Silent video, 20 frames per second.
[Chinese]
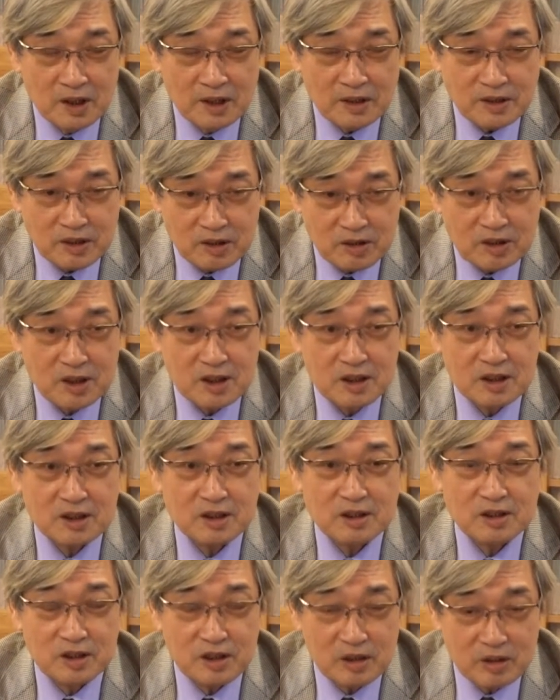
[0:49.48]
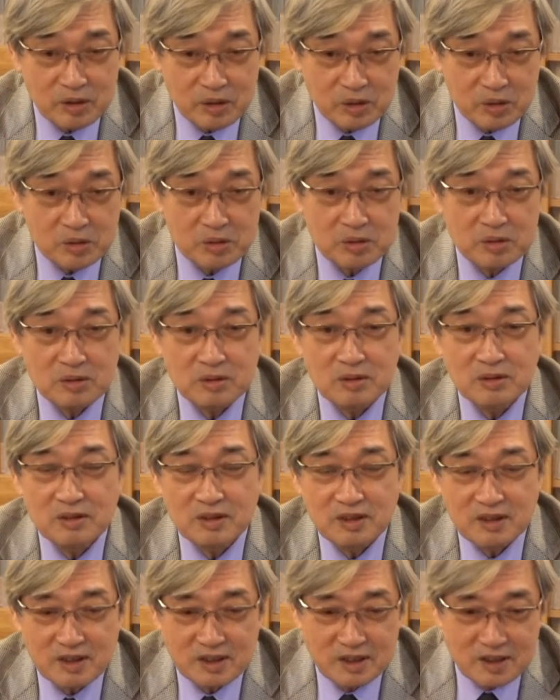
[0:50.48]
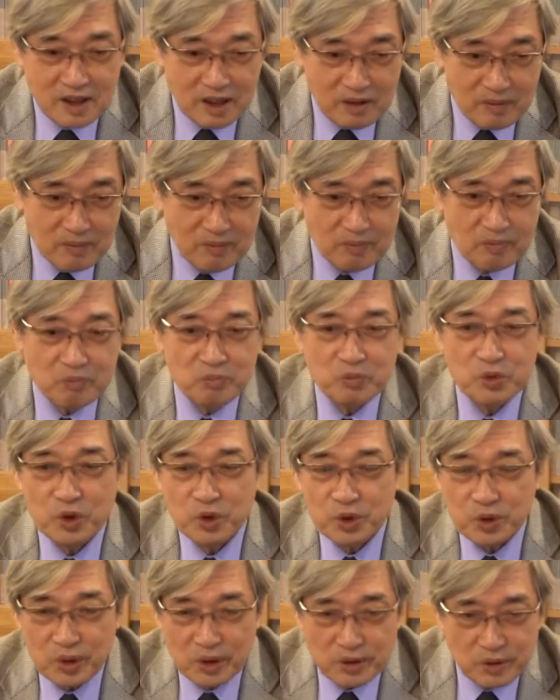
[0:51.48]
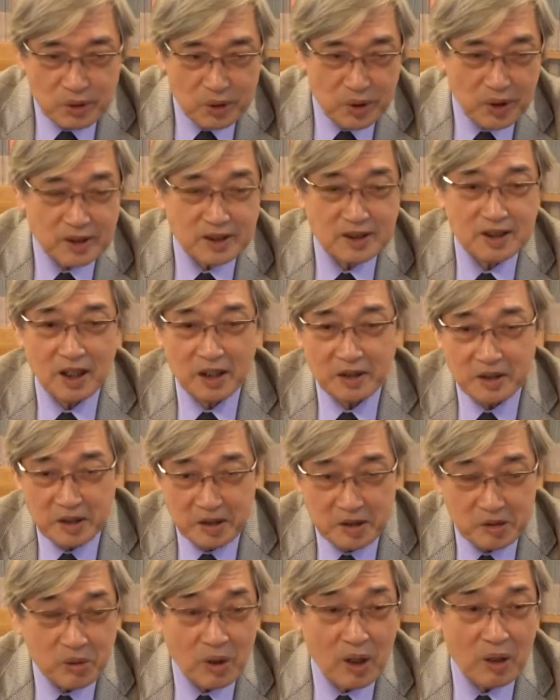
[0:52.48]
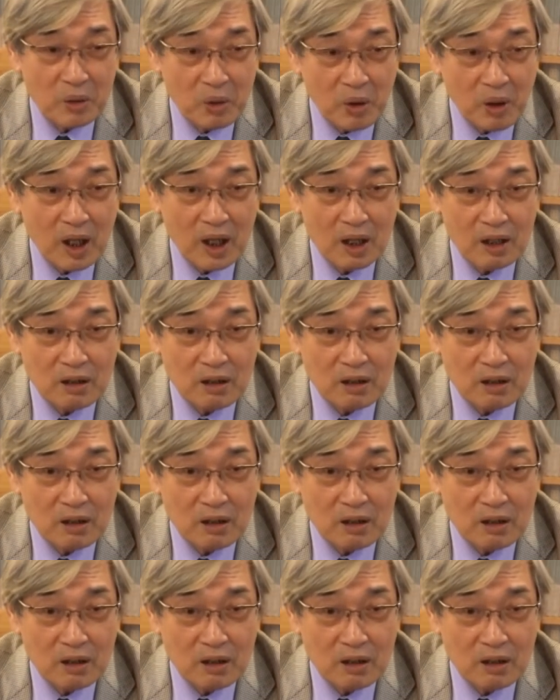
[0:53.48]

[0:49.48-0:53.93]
就是周瑜跟孙权讲的一段话，